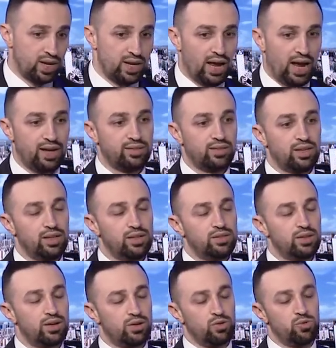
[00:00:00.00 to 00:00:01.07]
لحتى
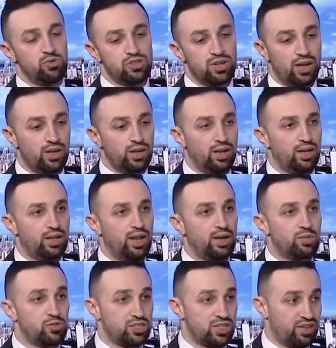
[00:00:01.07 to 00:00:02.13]
نقدر نوصل
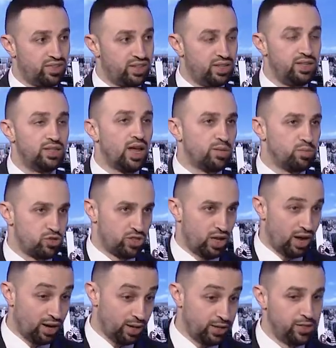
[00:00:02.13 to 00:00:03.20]
للمستفيدين
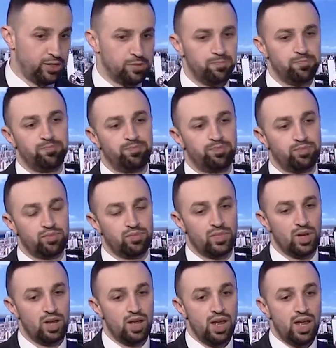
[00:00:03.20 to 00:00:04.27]
المستحقين
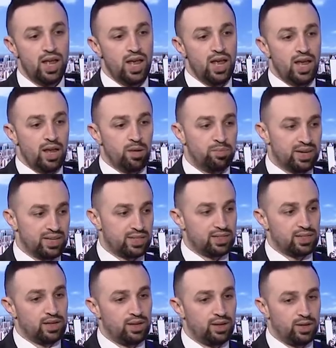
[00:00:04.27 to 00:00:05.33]
بس
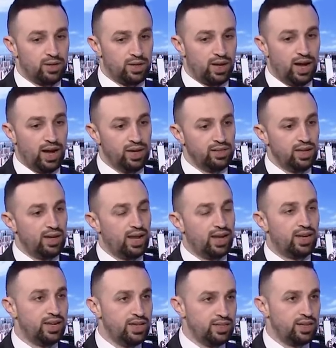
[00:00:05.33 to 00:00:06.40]
هذه آه، آه،
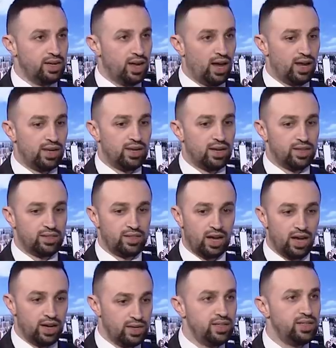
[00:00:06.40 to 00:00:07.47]
الآلية
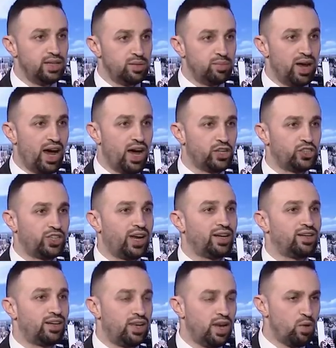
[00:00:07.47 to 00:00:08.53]
التقنية بحاجة
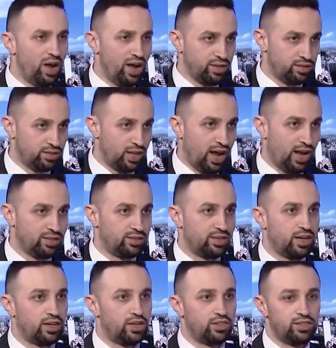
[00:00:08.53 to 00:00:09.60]
كانت لوقت
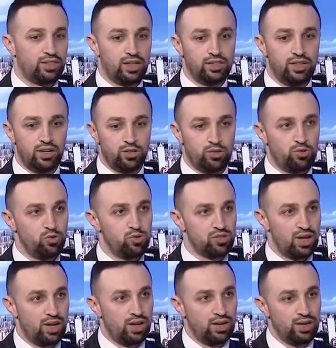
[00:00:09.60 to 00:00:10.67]
لحتى تقدر
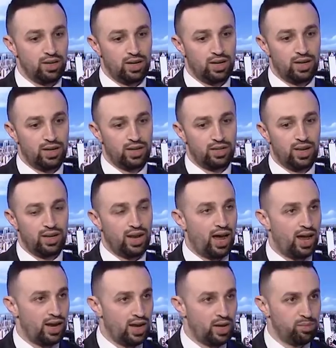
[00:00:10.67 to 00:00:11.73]
توصل آه،
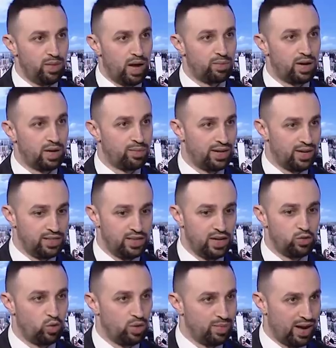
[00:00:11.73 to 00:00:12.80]
للعالم عبر
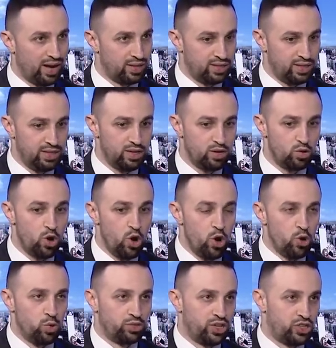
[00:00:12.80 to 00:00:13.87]
البلديات والمخاتير
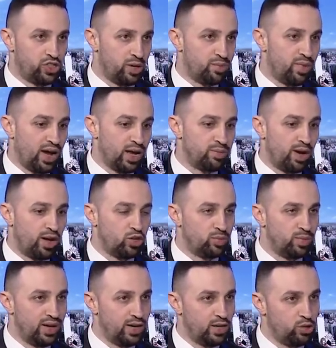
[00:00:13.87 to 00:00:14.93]
وتتجمع
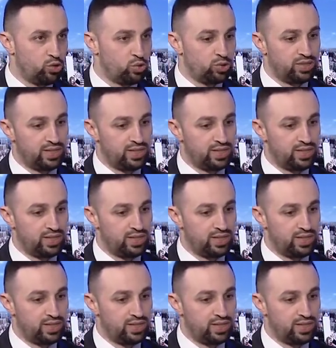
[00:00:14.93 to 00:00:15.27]
المعلومات